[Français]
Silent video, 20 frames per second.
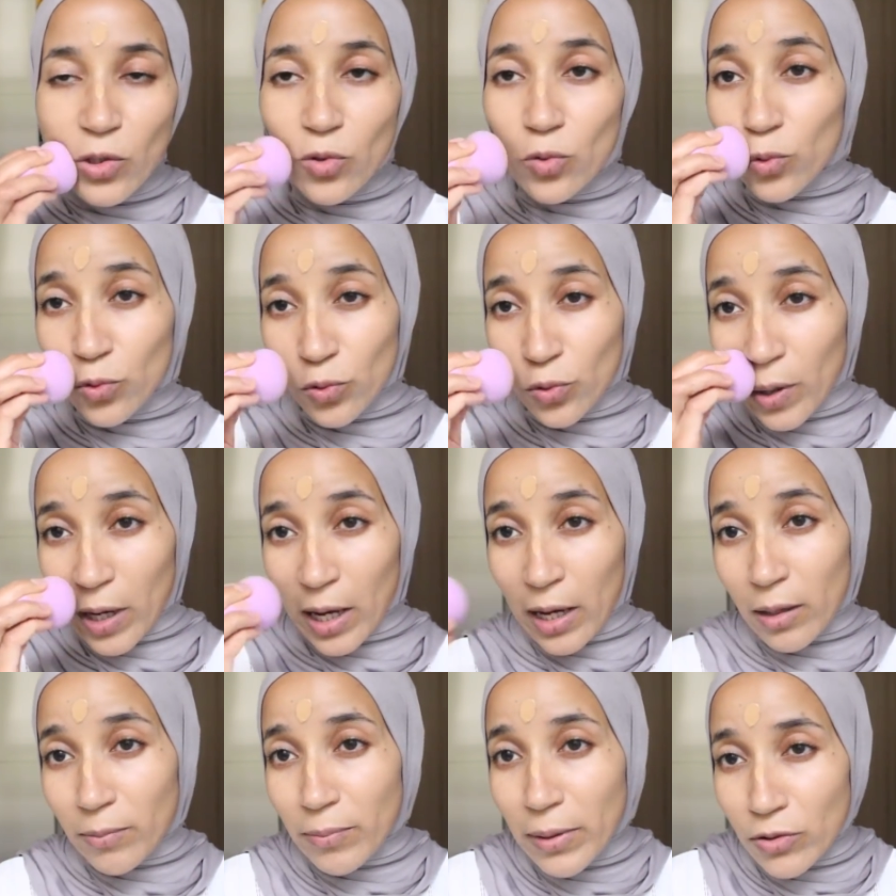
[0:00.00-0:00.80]
il nous faut
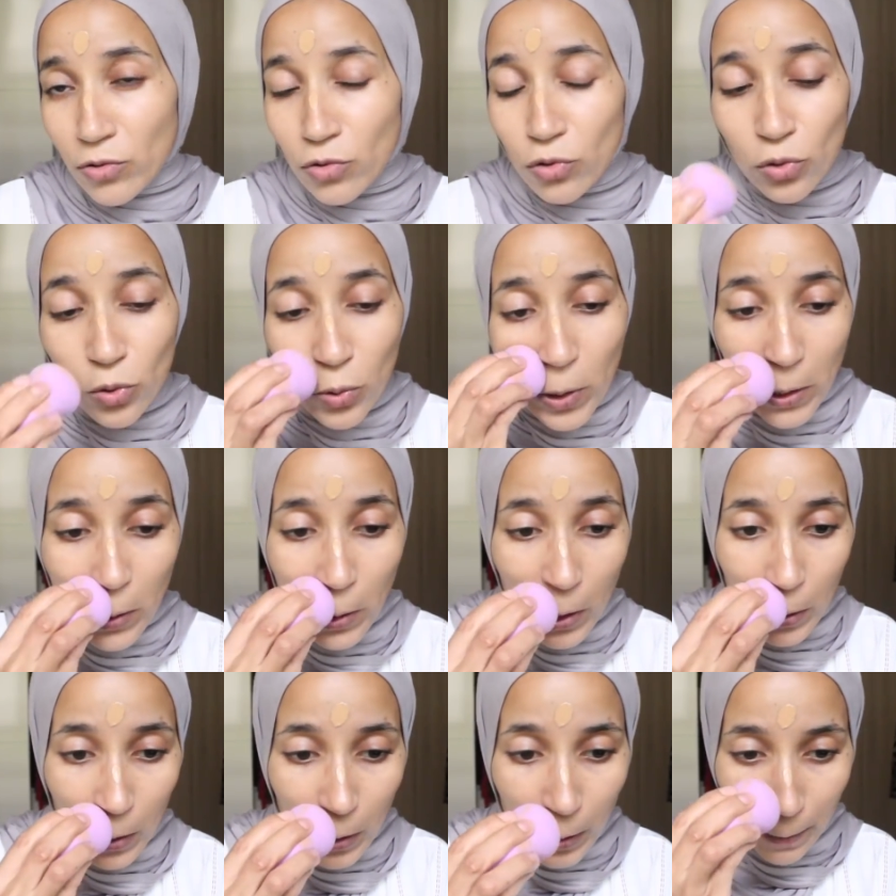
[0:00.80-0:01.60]
un pinceau ou
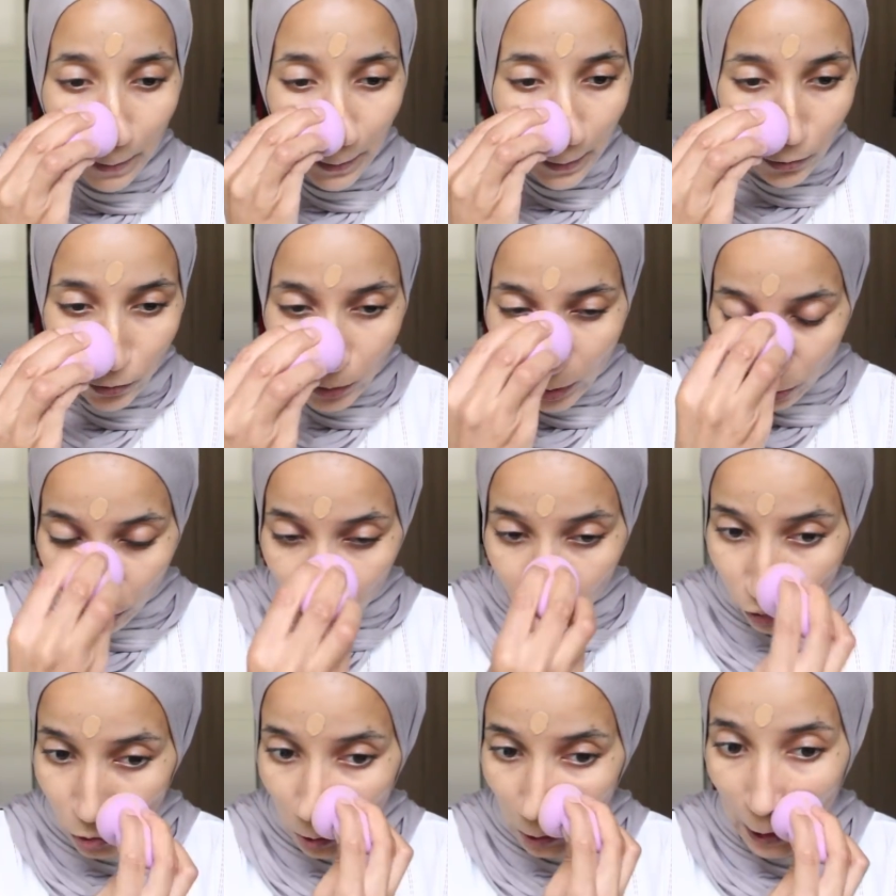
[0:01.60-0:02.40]
alors euh, une
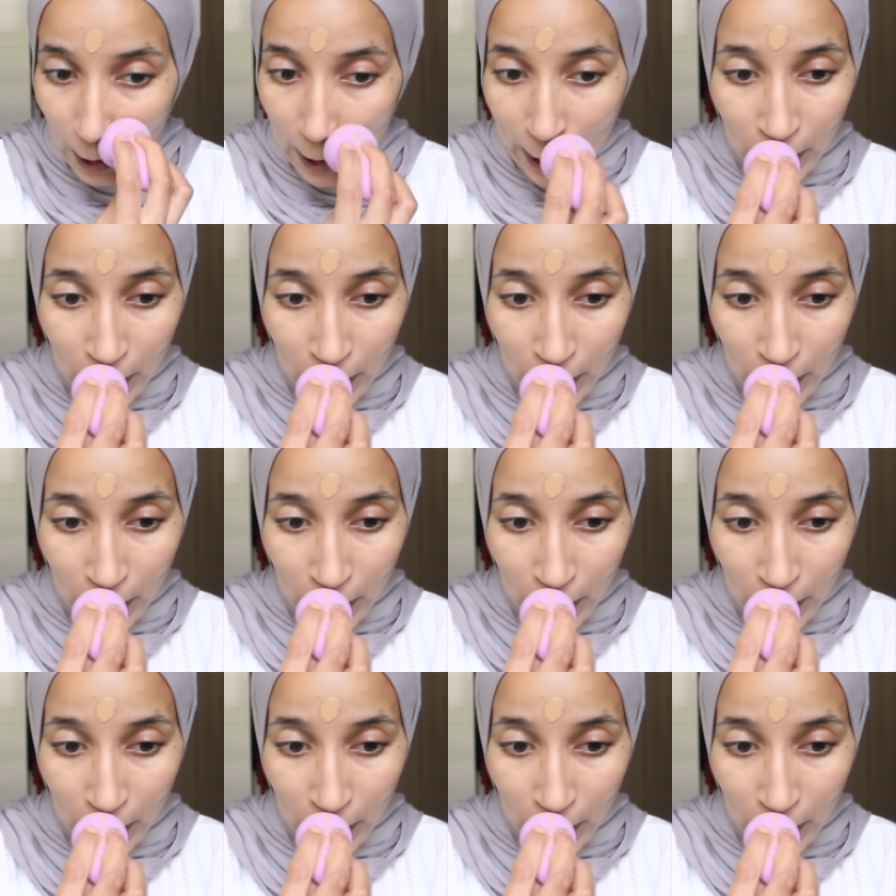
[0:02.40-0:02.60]
éponge.